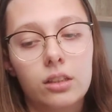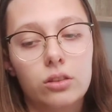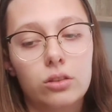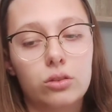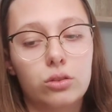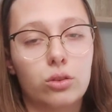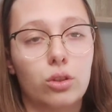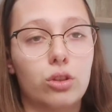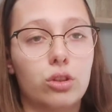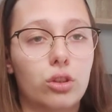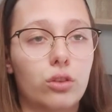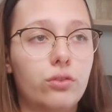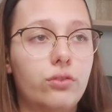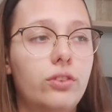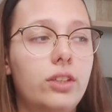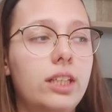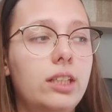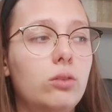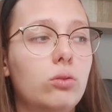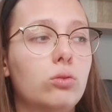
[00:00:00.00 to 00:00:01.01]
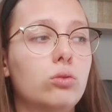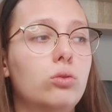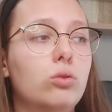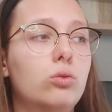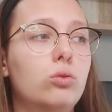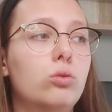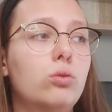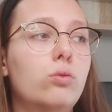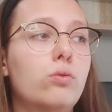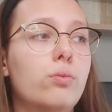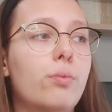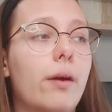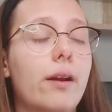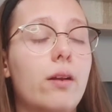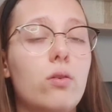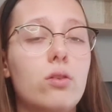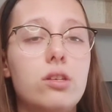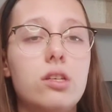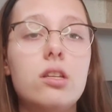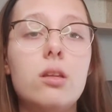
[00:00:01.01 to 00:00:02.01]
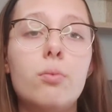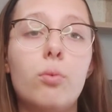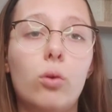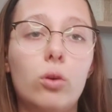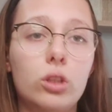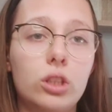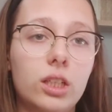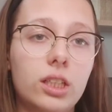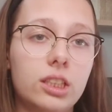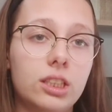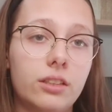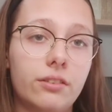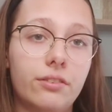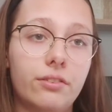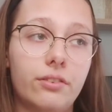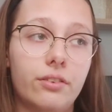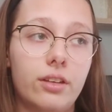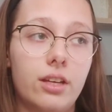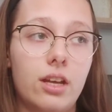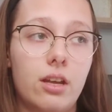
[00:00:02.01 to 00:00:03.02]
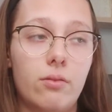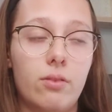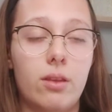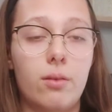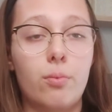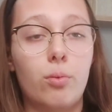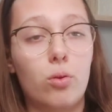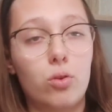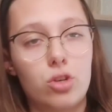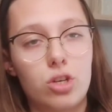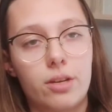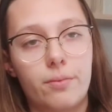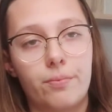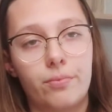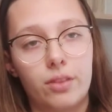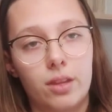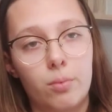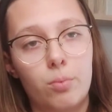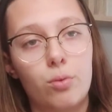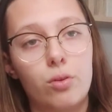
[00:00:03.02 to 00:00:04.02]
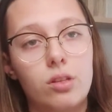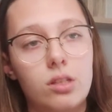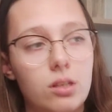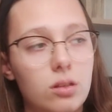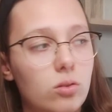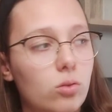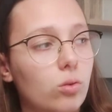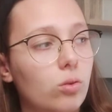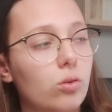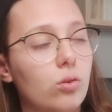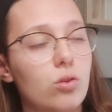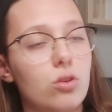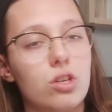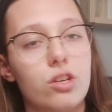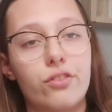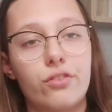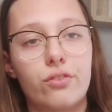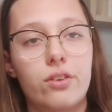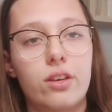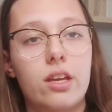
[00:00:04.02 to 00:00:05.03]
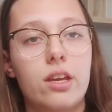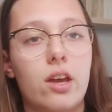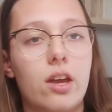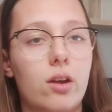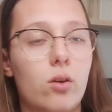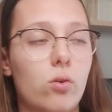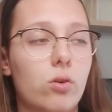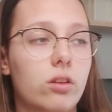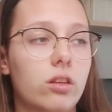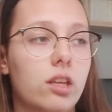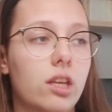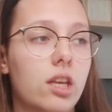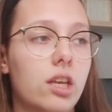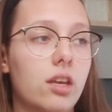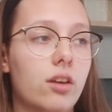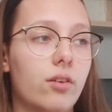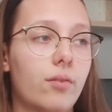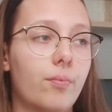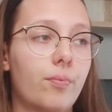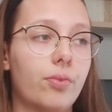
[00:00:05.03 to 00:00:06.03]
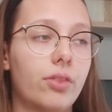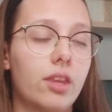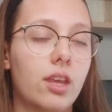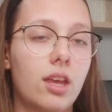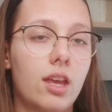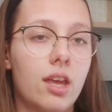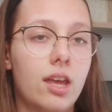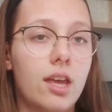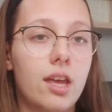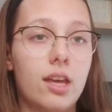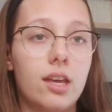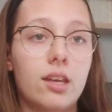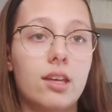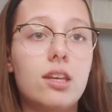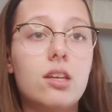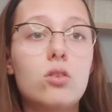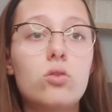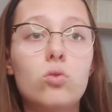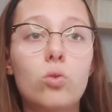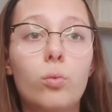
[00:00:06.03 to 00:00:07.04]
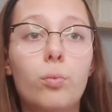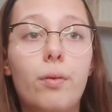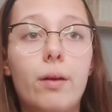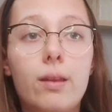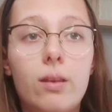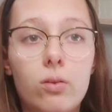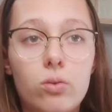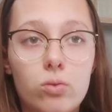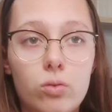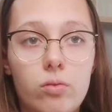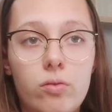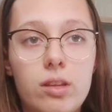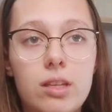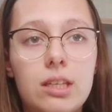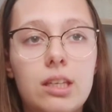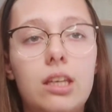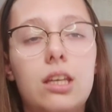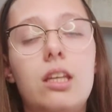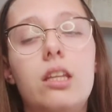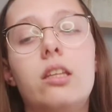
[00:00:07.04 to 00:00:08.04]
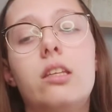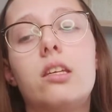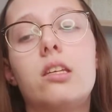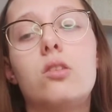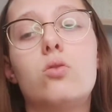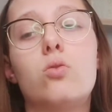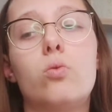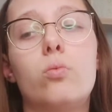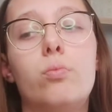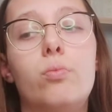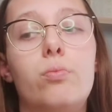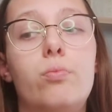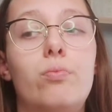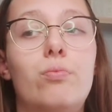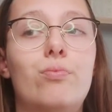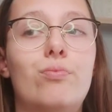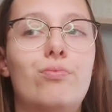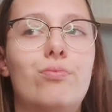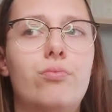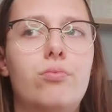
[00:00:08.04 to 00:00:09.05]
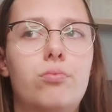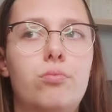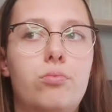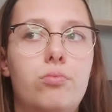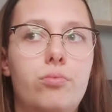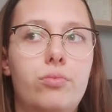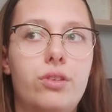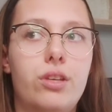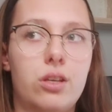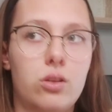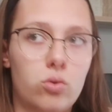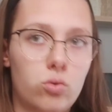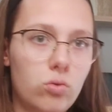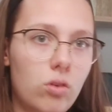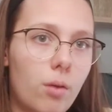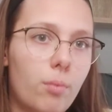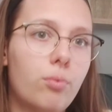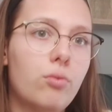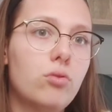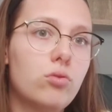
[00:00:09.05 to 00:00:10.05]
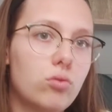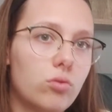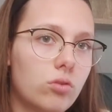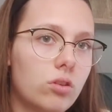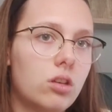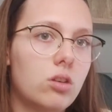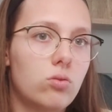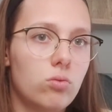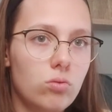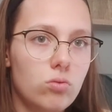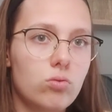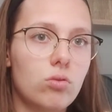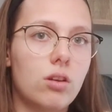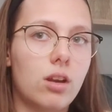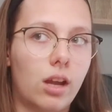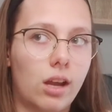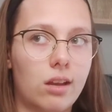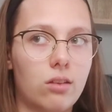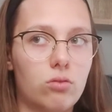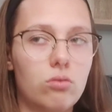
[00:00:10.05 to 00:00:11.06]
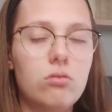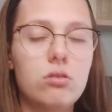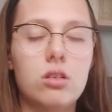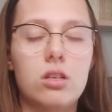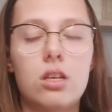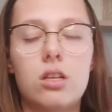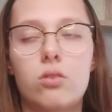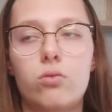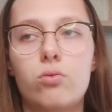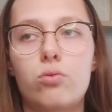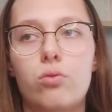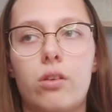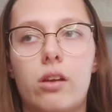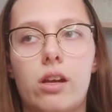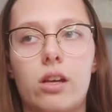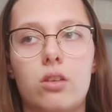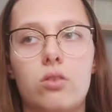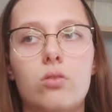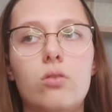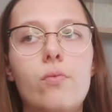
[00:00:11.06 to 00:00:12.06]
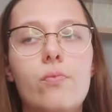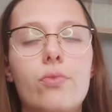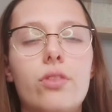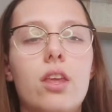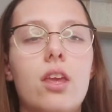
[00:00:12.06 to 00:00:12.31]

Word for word: ce que j'en fais. Donc du coup, vous parlez aussi des projets que j'ai fait, euh, des projets, des petits trucs que j'ai fait à côté euh, qui ne sont pas dans cette vitrine, qui ne sont qui sont un peu sur, qui sont sur les réseaux, si elles sont sur les réseaux.